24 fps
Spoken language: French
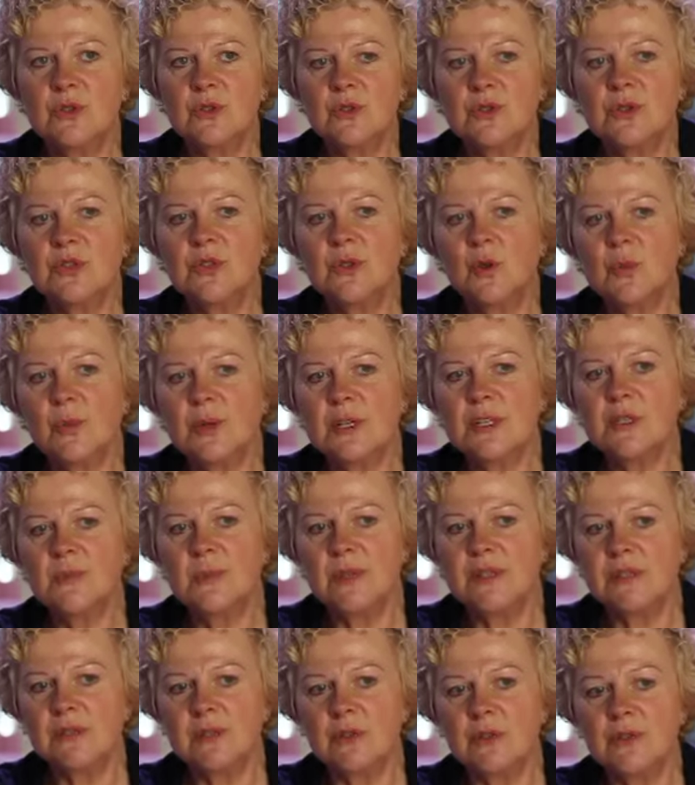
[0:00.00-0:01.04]
Je suis surprise
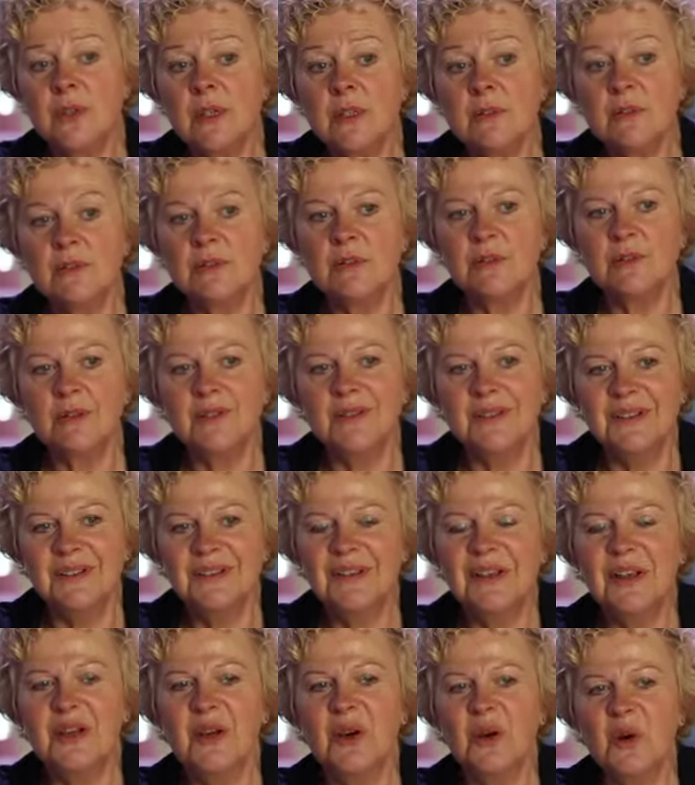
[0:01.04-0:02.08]
parce qu'en fait, euh,
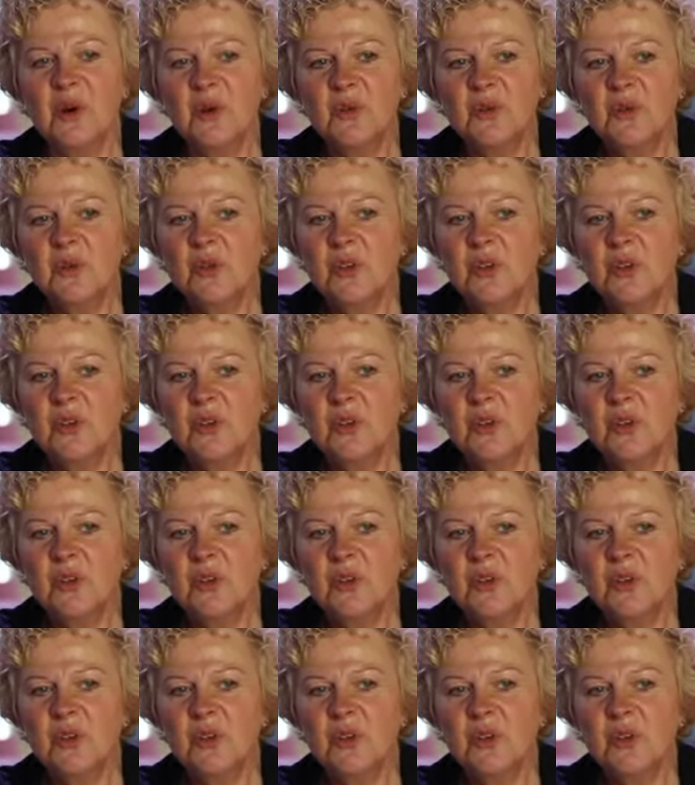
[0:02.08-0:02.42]
en